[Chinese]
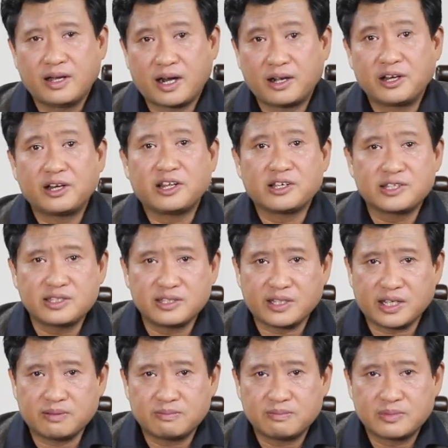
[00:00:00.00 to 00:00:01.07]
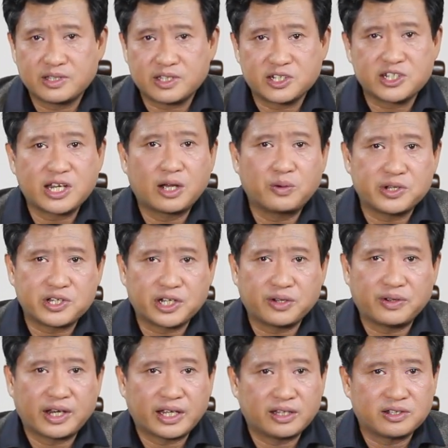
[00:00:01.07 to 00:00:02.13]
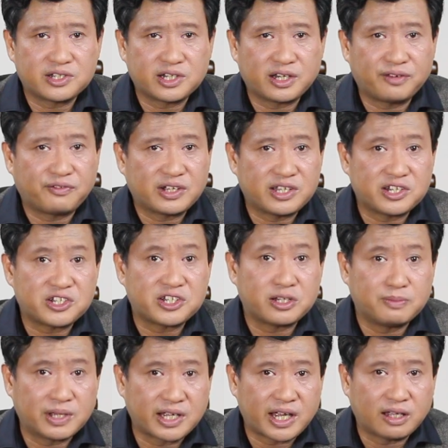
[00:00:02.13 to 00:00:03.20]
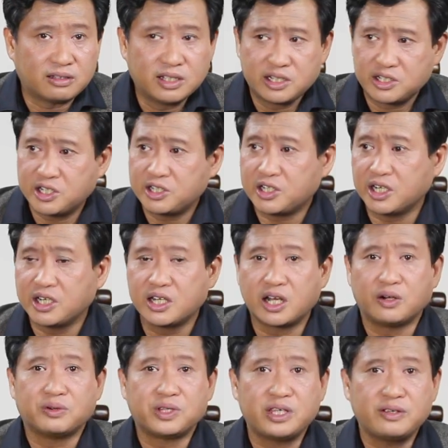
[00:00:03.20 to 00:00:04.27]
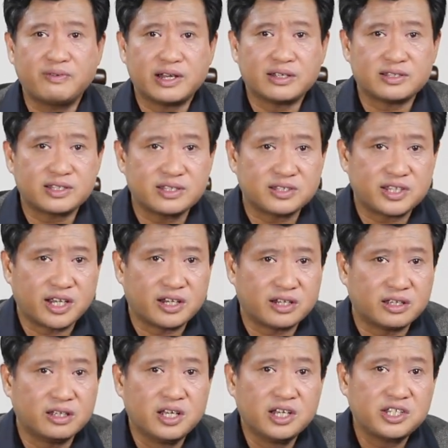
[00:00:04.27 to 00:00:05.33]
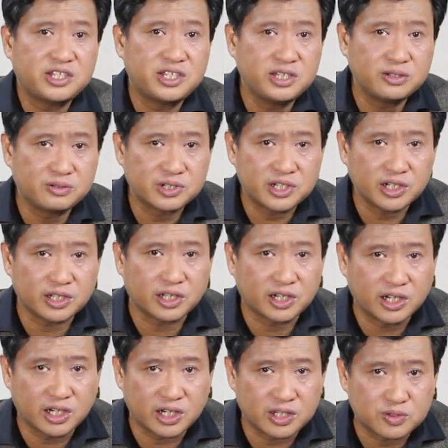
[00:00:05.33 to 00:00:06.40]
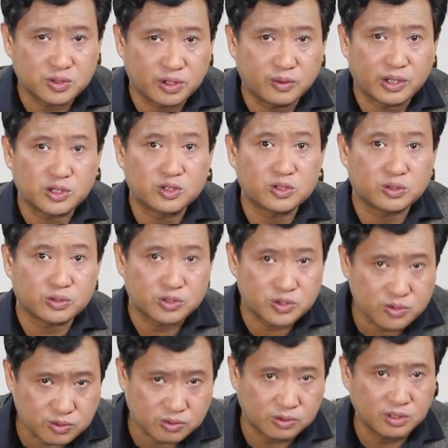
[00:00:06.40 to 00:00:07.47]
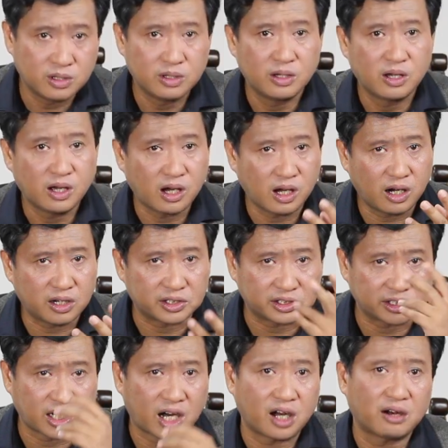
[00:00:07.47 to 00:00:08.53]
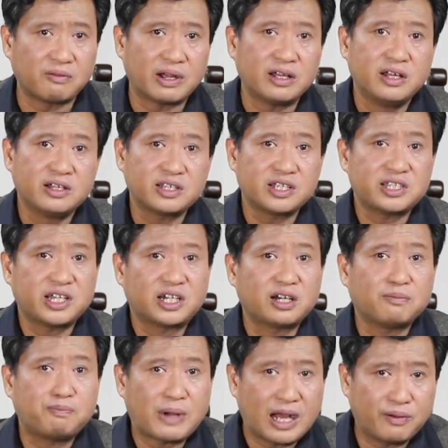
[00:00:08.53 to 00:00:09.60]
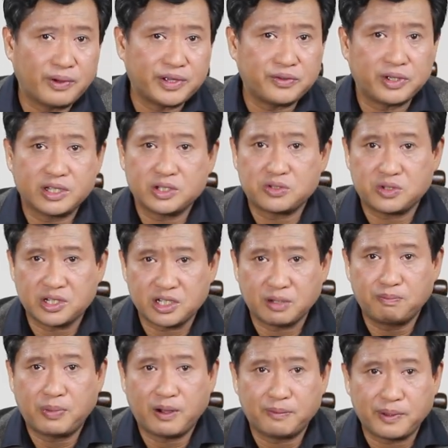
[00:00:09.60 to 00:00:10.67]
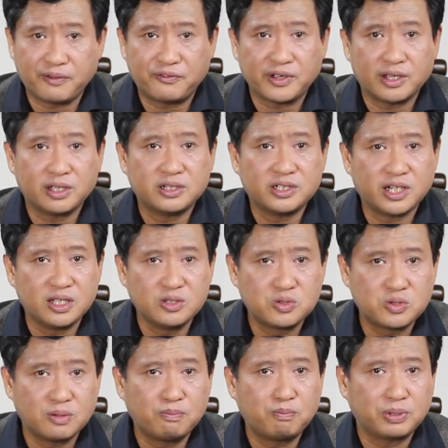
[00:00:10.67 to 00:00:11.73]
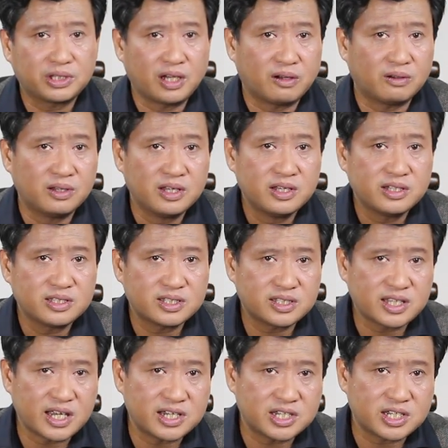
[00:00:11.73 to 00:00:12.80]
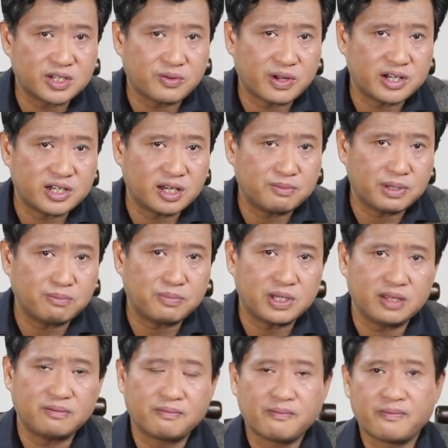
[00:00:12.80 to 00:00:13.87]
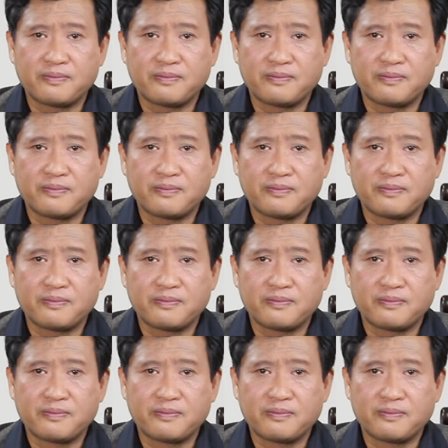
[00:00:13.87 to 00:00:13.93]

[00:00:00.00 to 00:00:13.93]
二零零四年，慈善会成员来到这里，发现石门坎这人口一万四千人，信用社的个人存款总数二十二万，再加上八万元的学生报名费，人均不到三十元人民币。